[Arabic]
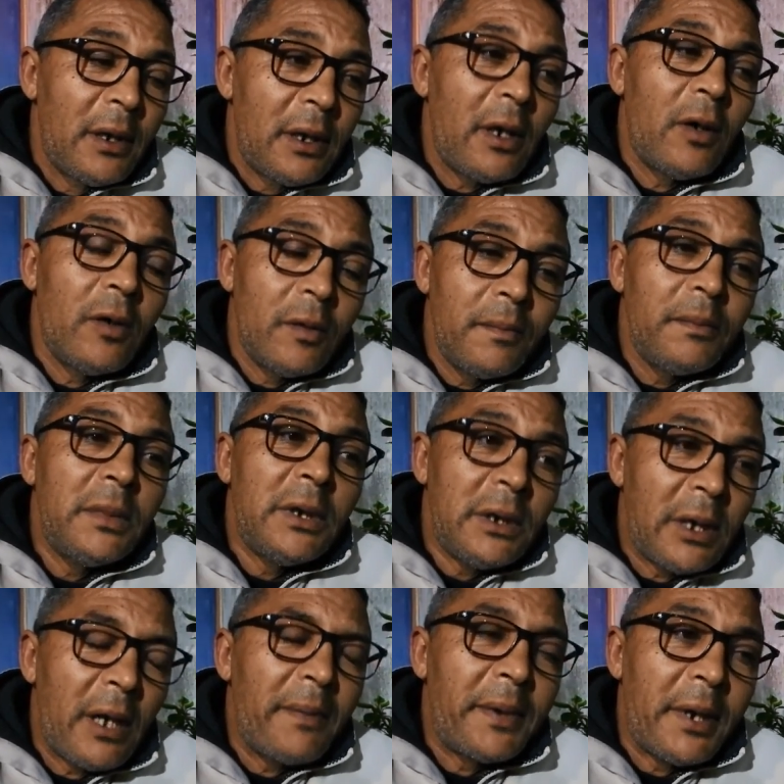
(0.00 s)
لهم
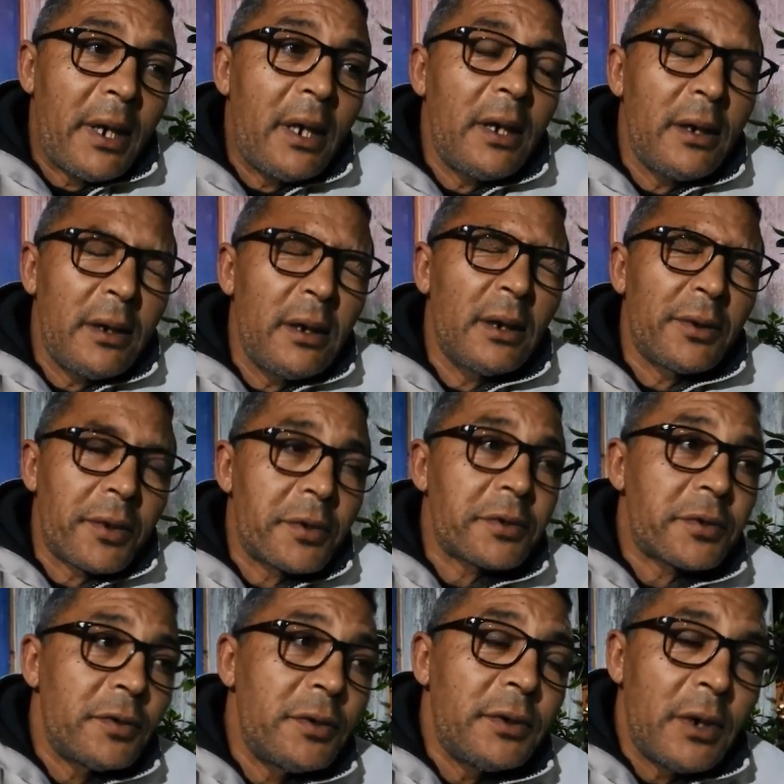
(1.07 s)
أبناء
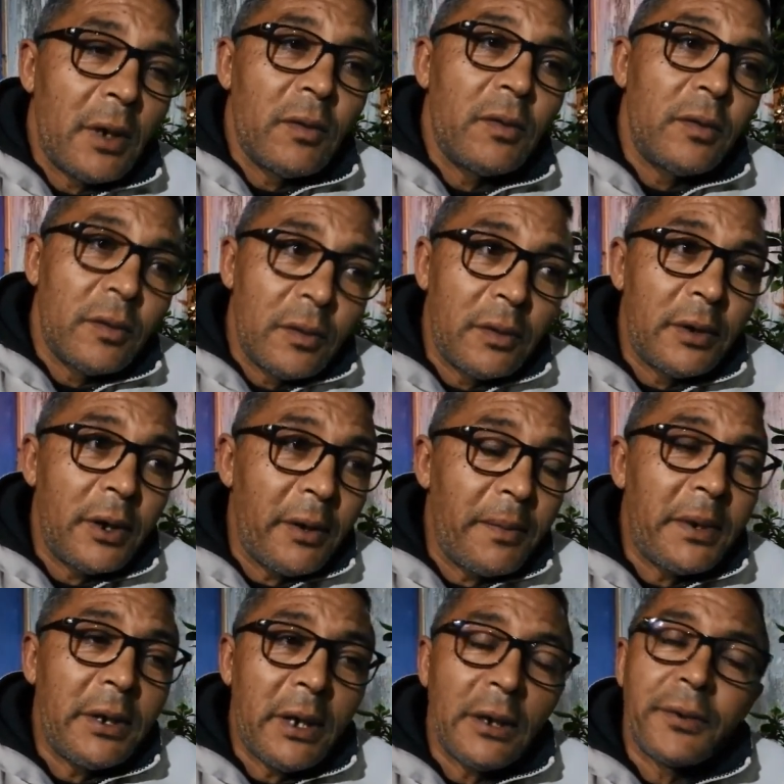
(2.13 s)
يدرسون أو
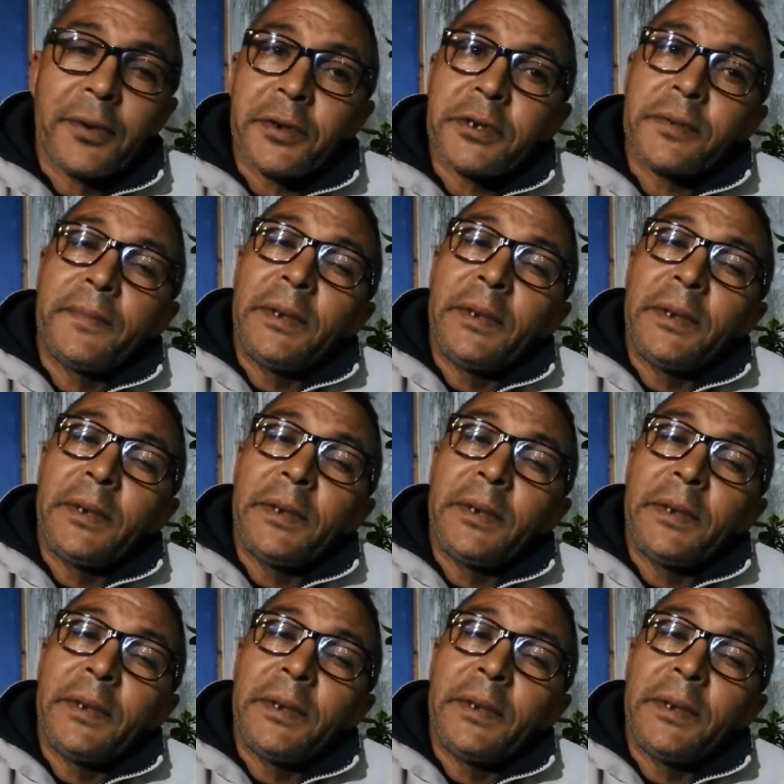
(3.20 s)
ابن يدرس